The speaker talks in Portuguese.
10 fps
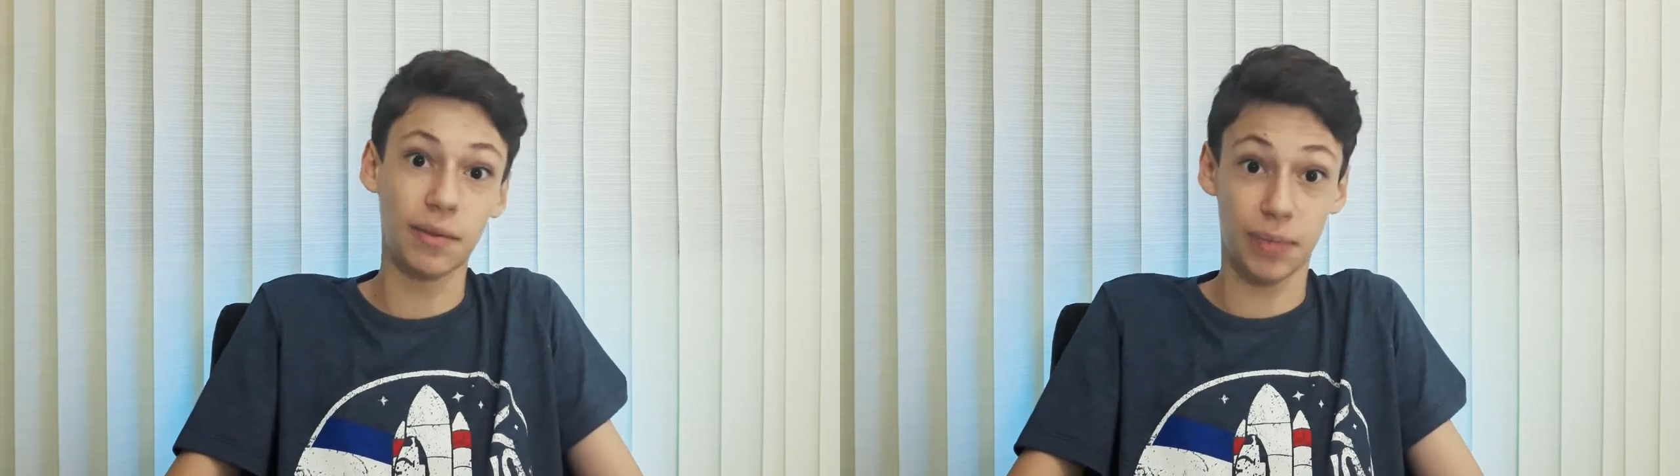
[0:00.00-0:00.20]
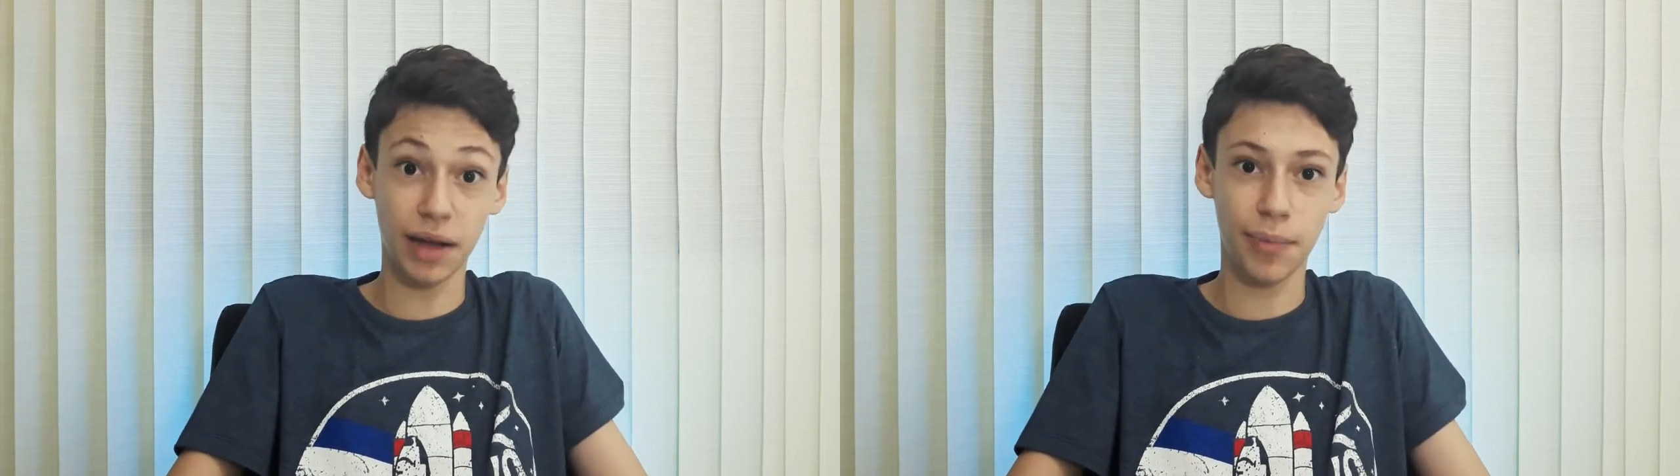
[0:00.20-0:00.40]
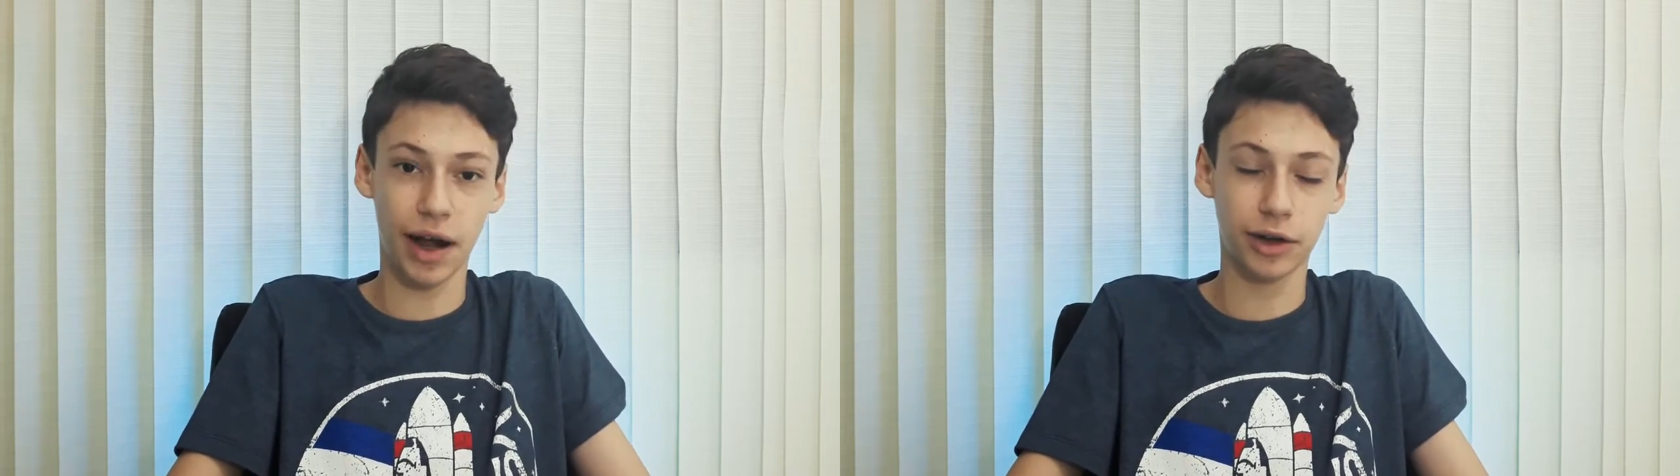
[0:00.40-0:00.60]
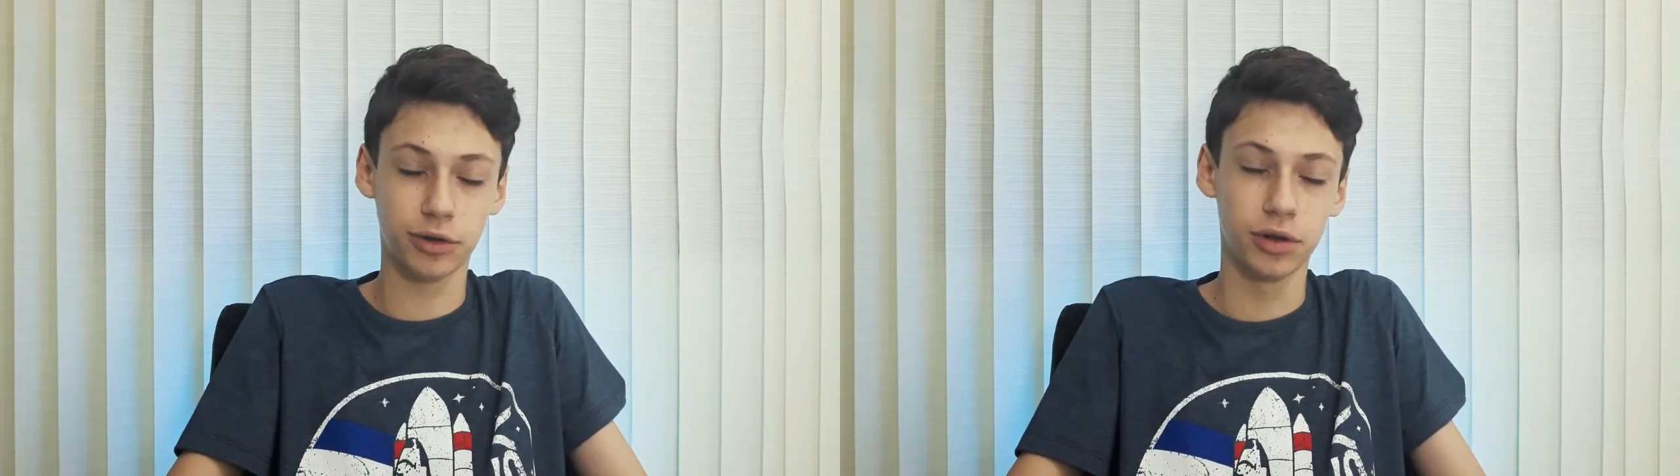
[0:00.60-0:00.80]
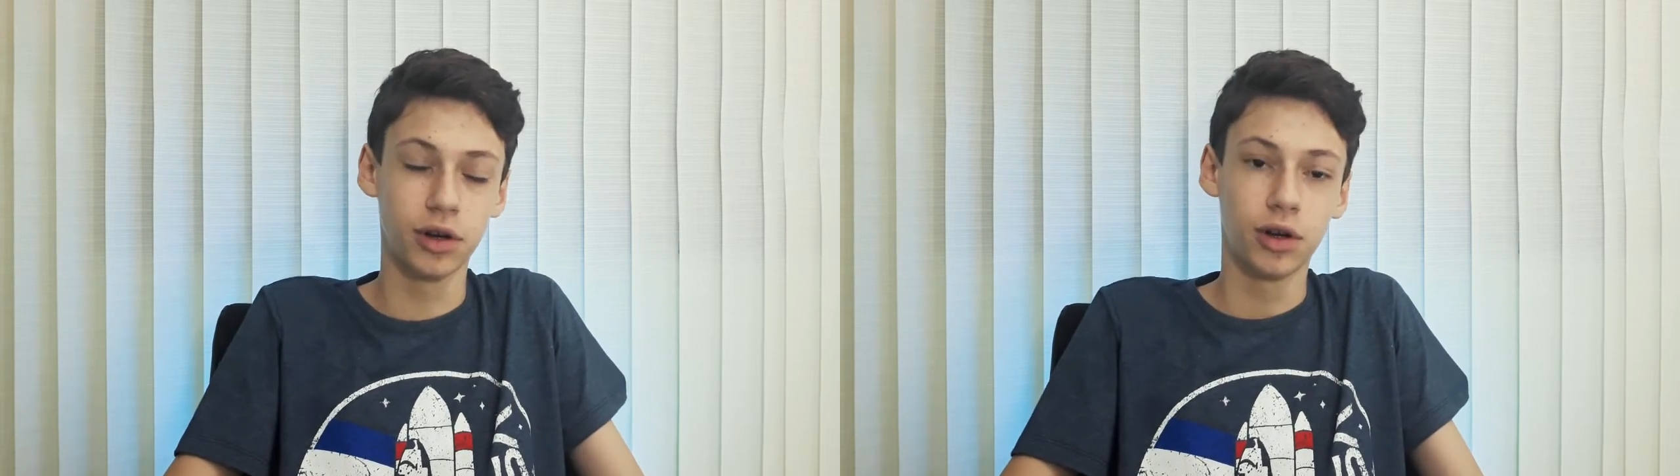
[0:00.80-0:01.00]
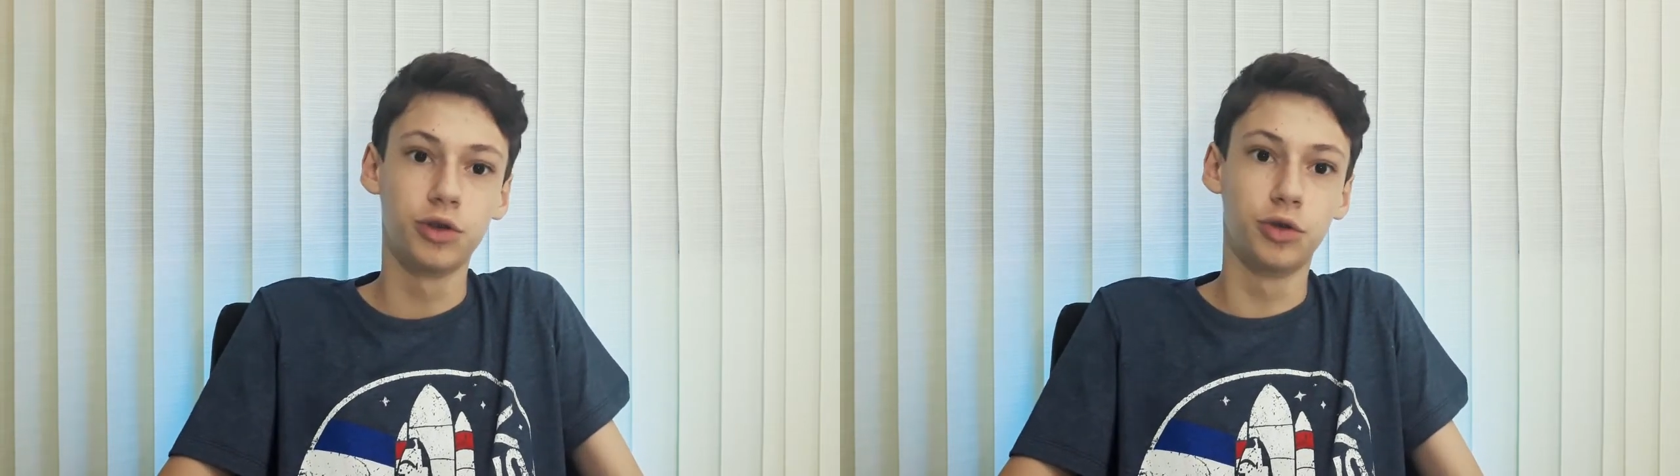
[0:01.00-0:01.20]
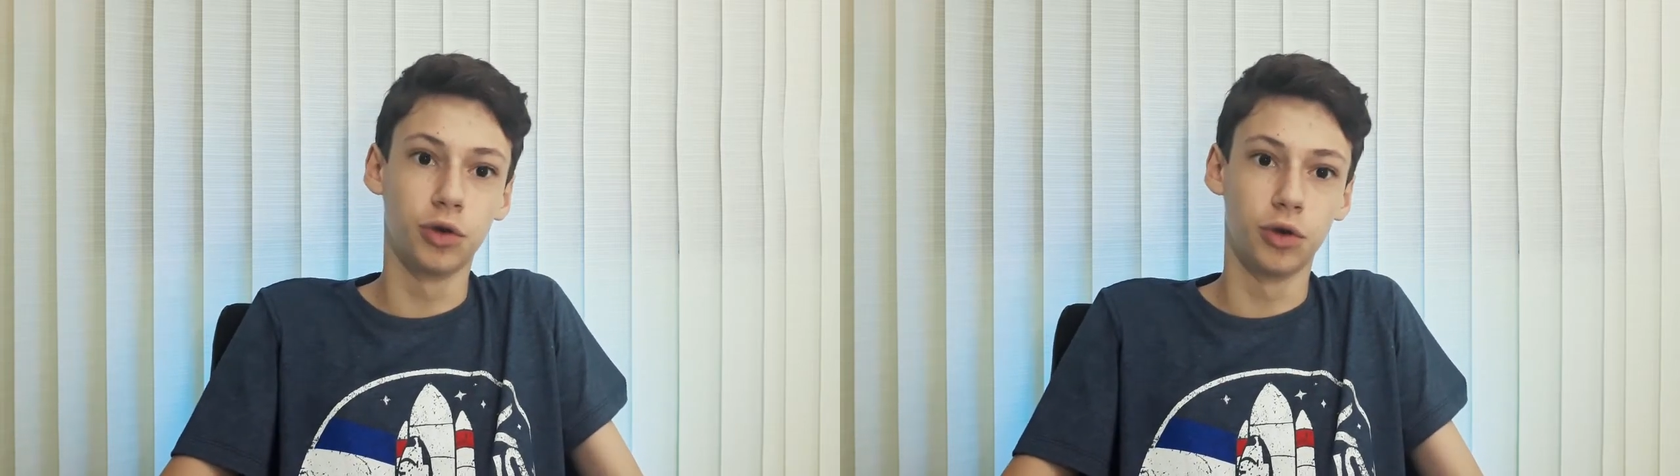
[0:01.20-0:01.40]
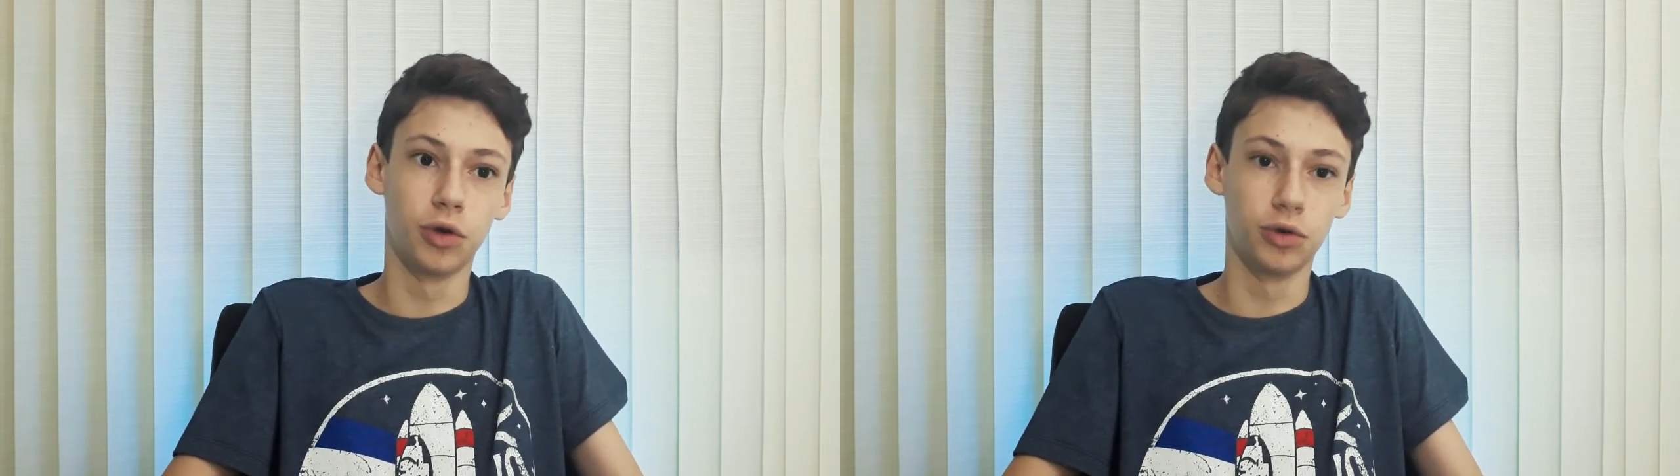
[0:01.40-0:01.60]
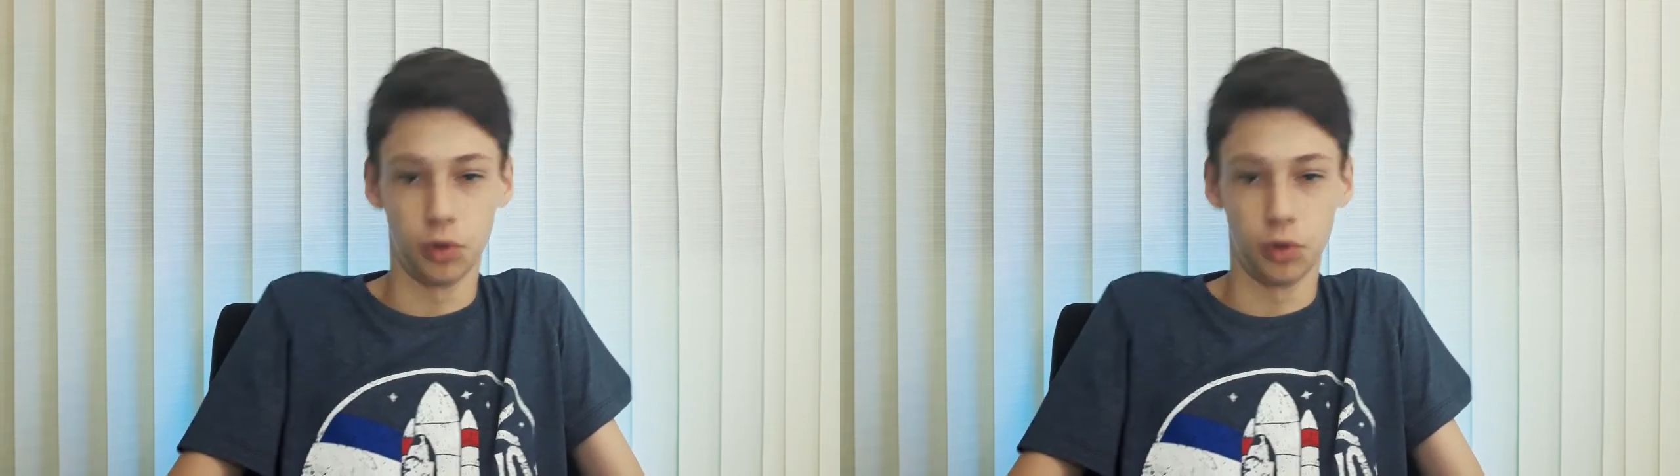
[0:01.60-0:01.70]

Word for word: bem perto do,